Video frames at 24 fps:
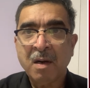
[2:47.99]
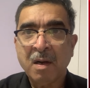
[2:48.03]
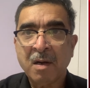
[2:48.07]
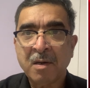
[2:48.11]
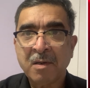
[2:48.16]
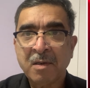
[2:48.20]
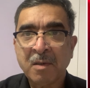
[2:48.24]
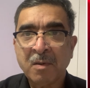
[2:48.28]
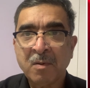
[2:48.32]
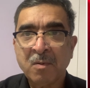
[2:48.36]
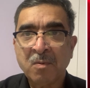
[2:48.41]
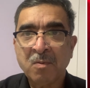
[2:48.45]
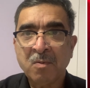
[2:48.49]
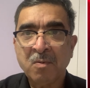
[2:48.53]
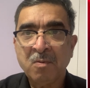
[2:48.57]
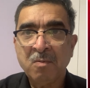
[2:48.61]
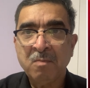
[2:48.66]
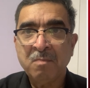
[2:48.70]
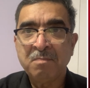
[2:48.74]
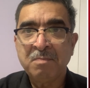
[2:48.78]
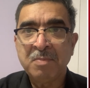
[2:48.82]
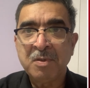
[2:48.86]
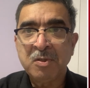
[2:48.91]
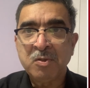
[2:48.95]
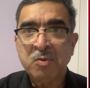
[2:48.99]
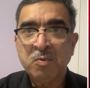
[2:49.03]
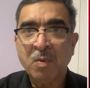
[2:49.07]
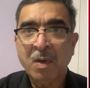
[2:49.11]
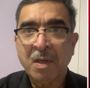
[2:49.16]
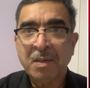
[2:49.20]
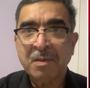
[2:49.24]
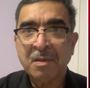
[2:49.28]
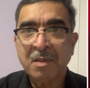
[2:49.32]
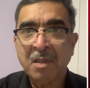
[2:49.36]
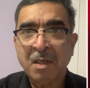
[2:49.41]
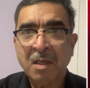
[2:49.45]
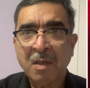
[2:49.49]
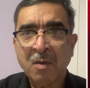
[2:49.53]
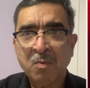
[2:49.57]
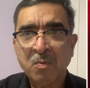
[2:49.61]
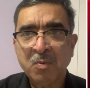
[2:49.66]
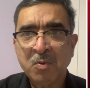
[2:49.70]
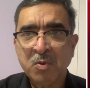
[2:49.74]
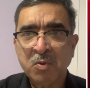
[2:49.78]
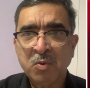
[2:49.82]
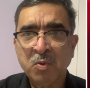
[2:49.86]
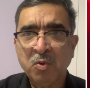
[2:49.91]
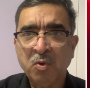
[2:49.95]
खटक को भिजवाते हैं
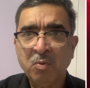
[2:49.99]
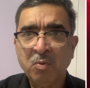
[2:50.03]
उस दौर